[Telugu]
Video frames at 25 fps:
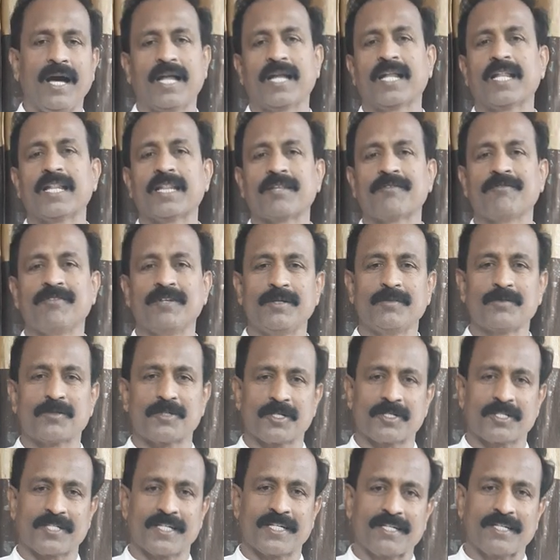అనంత ఫిలిం
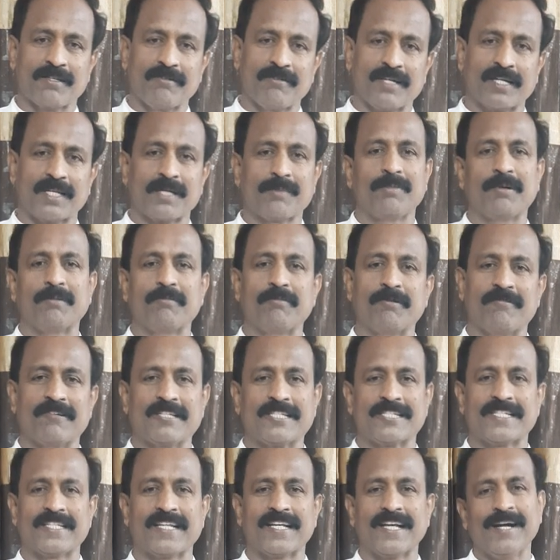సొసైటీ వారికి
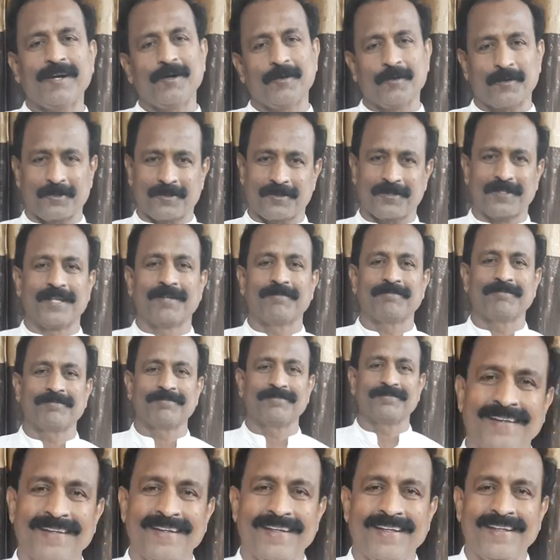పంపవలసిందిగా కోరుతున్నాం
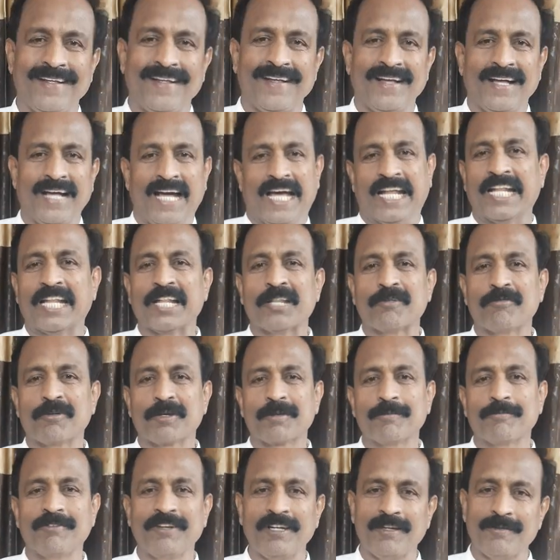
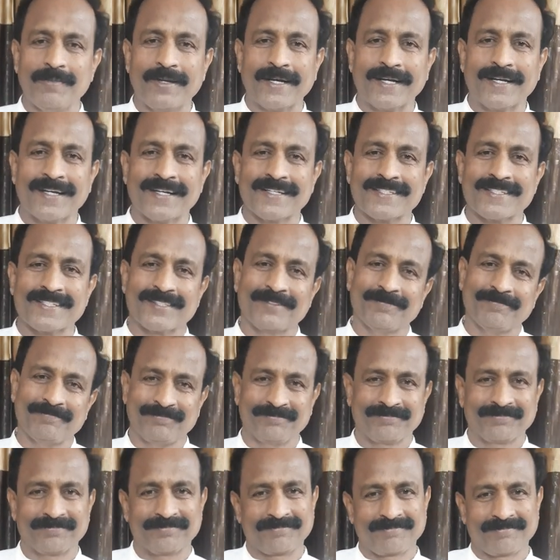అనంతపురం ఫిల్మ్ మేకర్స్
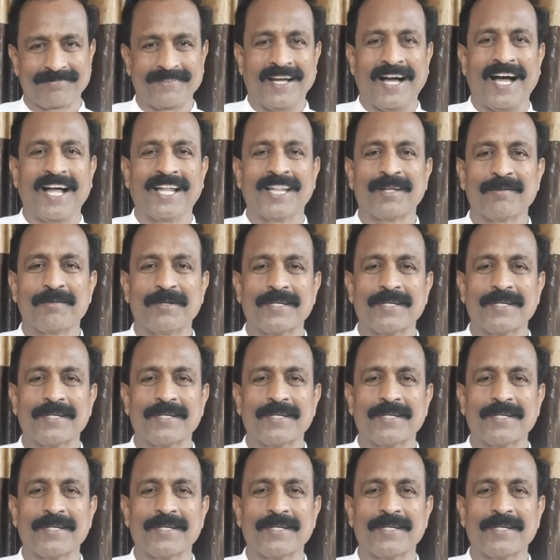ఆల్ ద